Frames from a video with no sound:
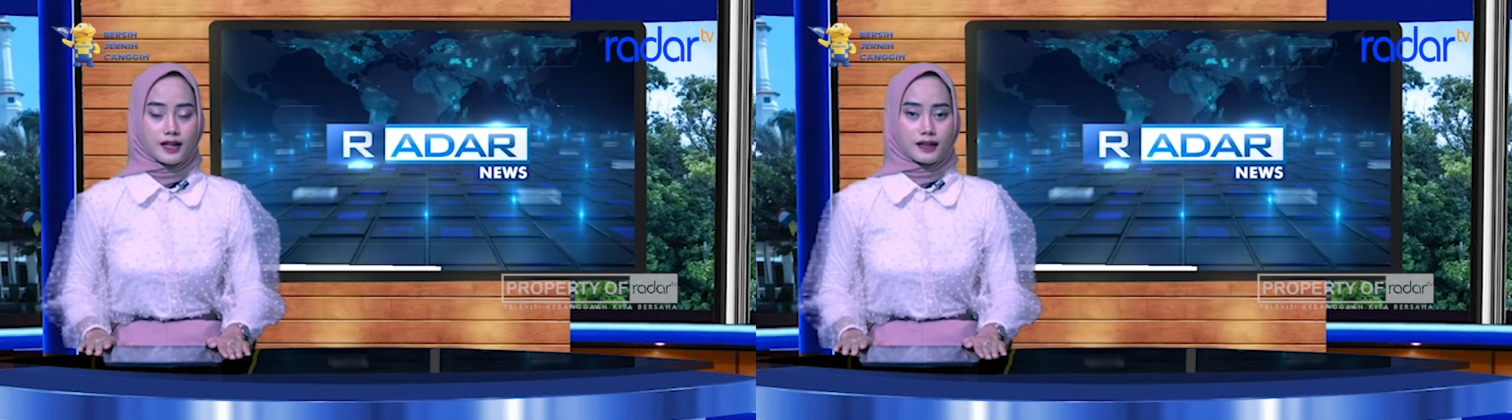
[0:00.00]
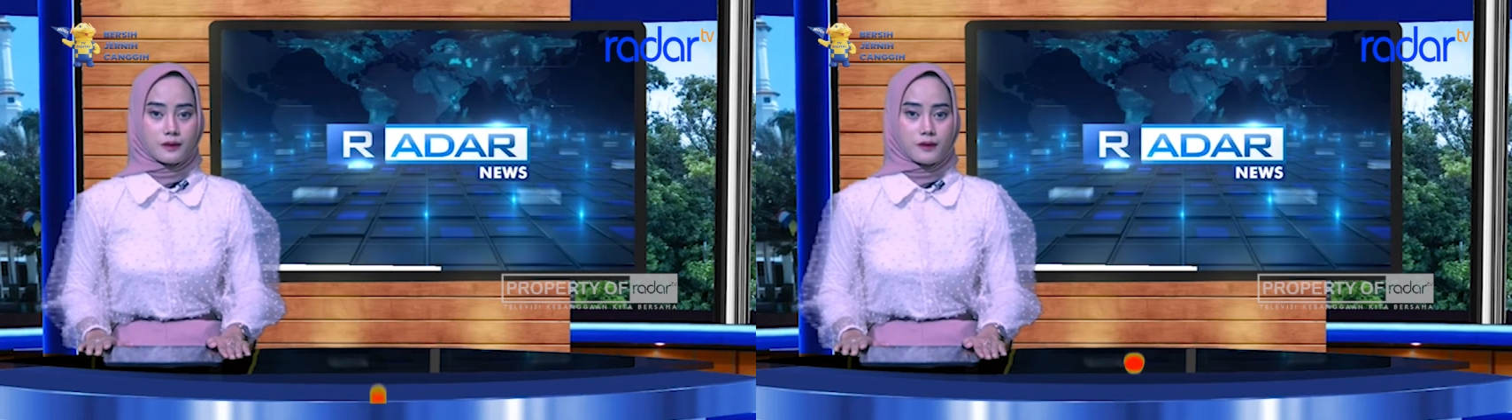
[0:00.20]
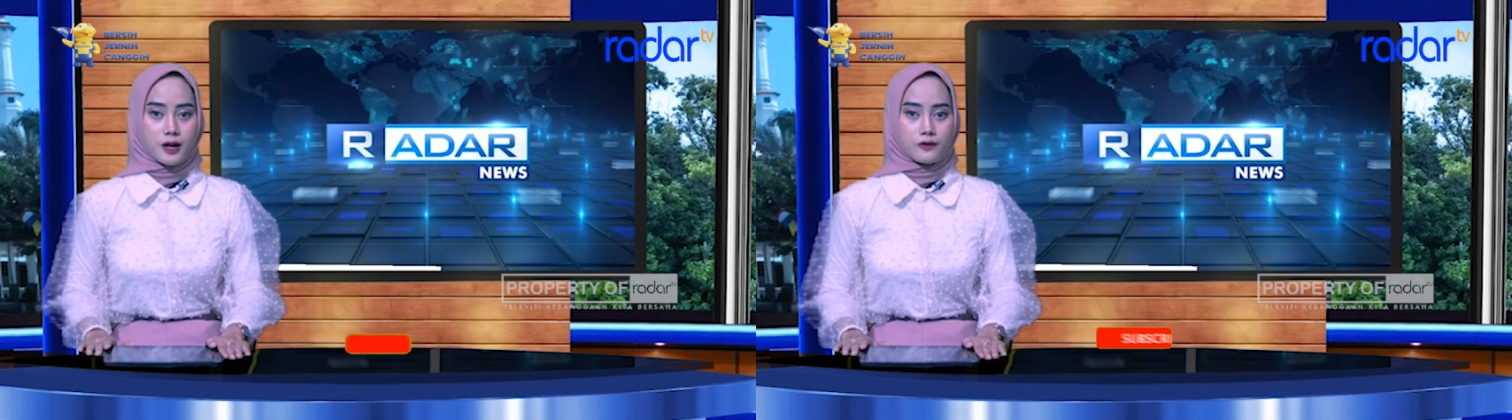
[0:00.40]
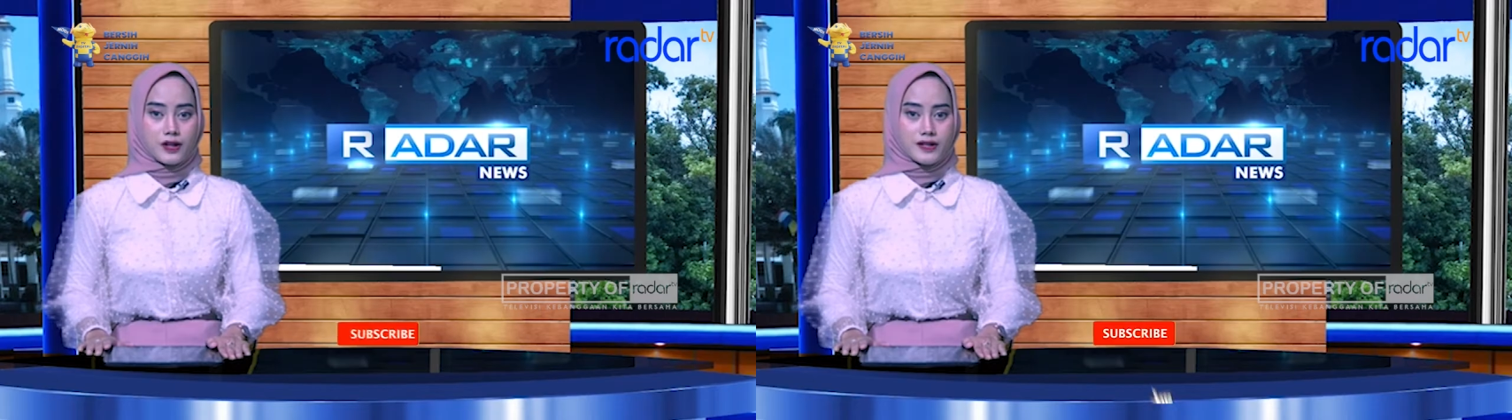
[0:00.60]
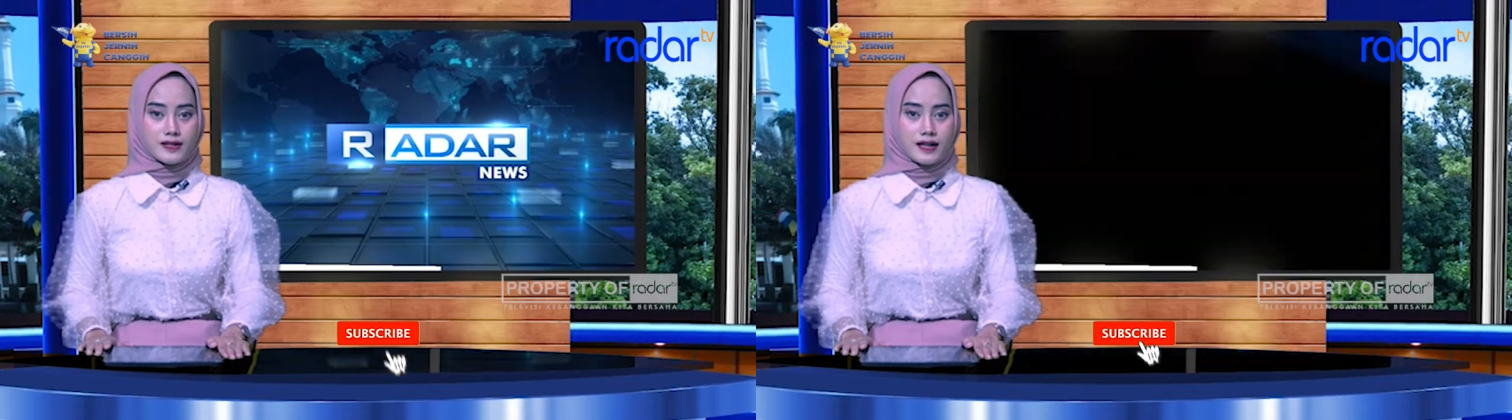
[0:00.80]
Yatama
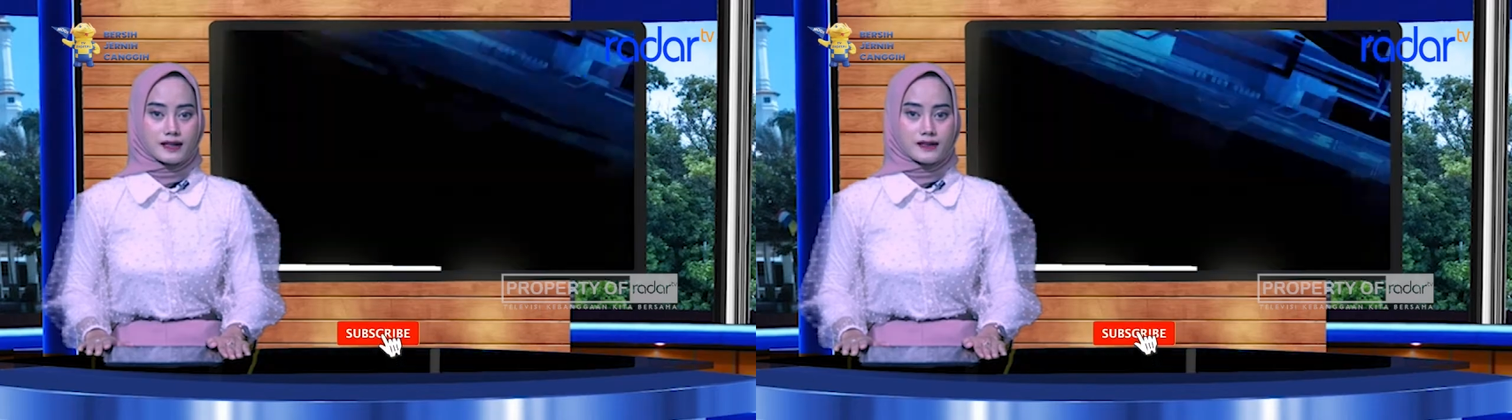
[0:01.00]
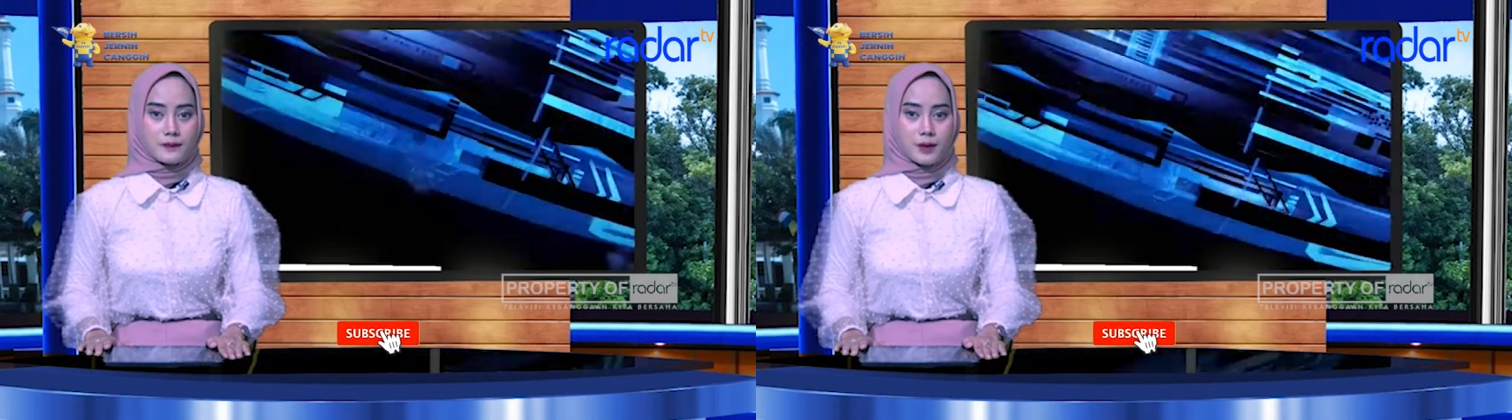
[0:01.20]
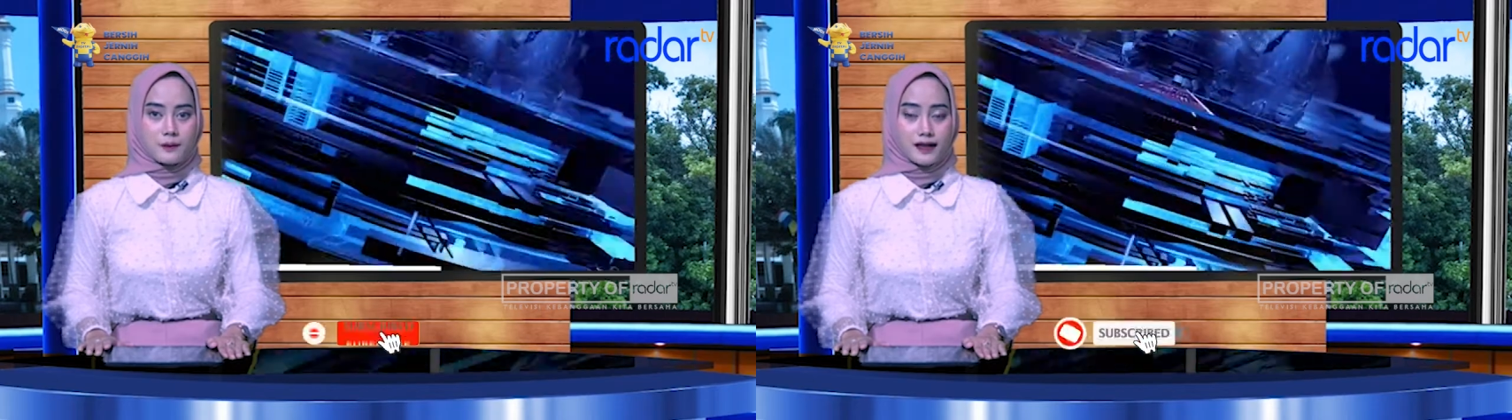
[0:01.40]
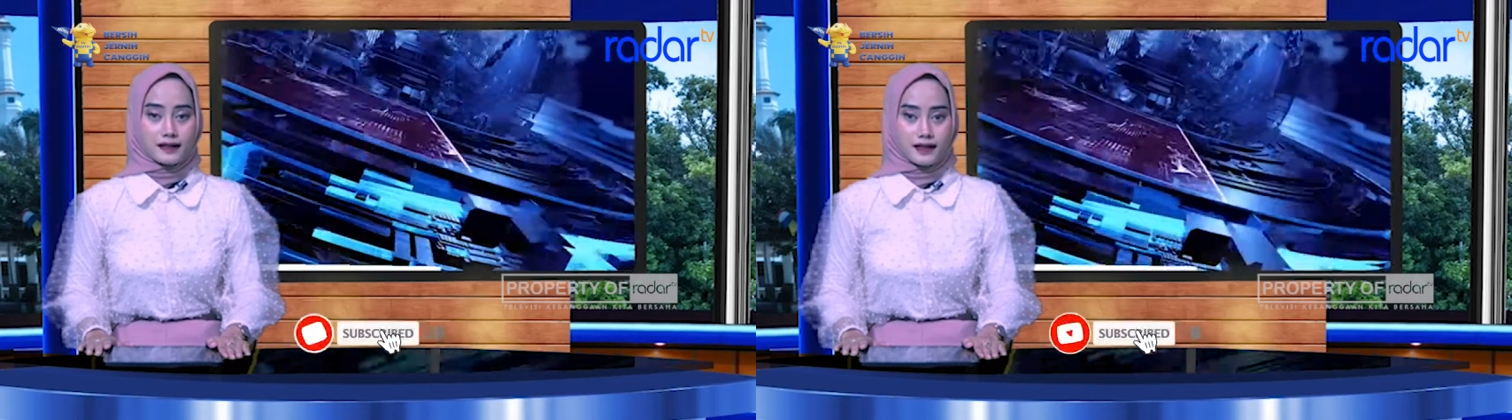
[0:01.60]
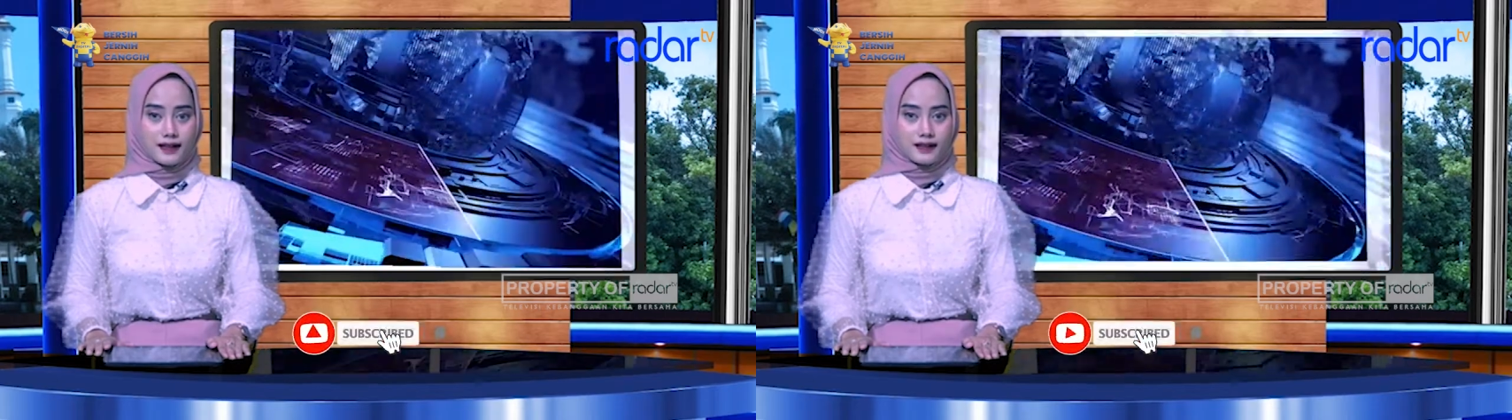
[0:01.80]
Indonesia Cabang
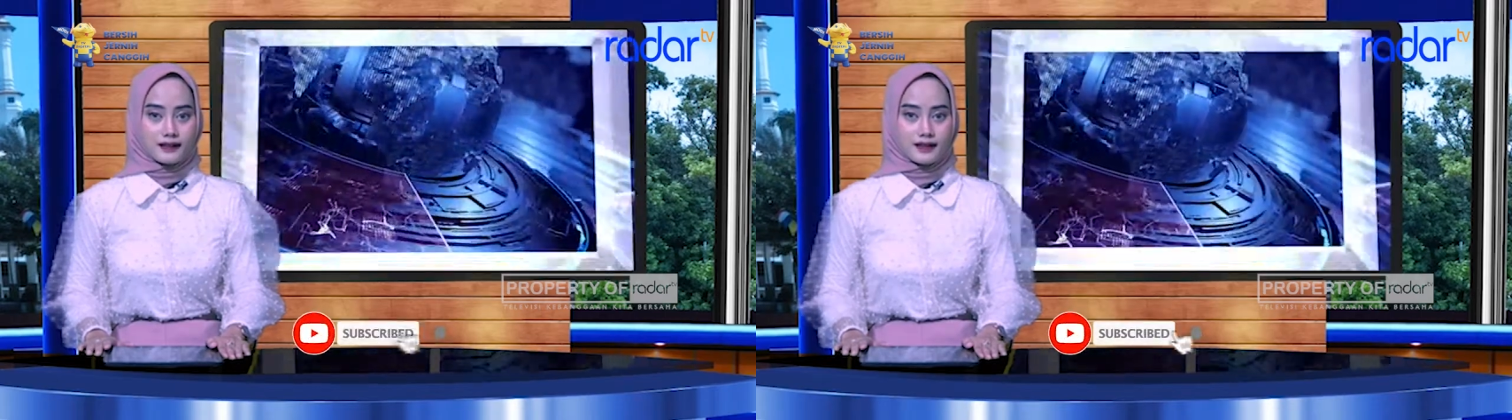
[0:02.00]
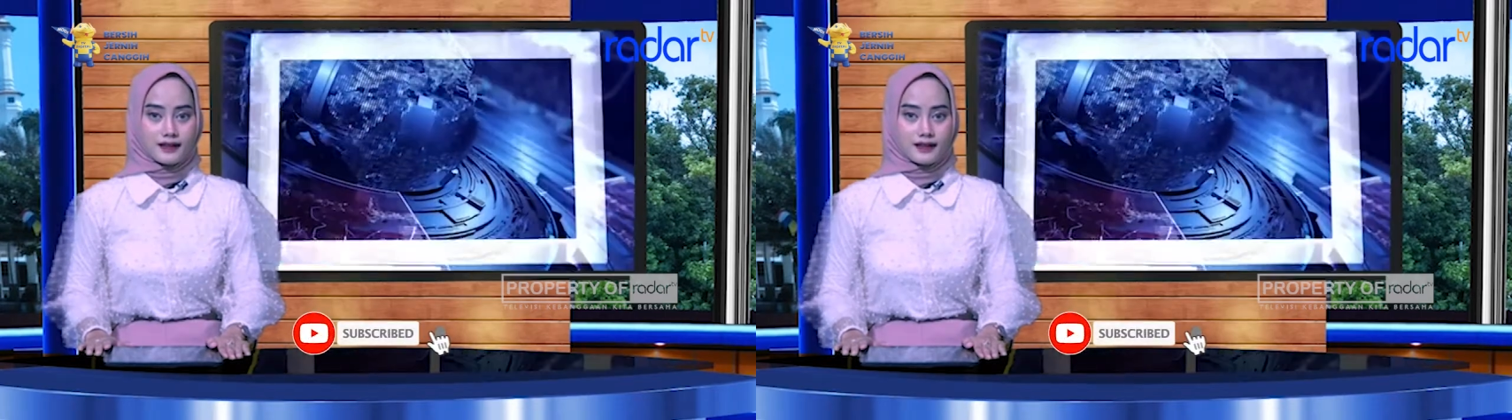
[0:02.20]
Pangandaran.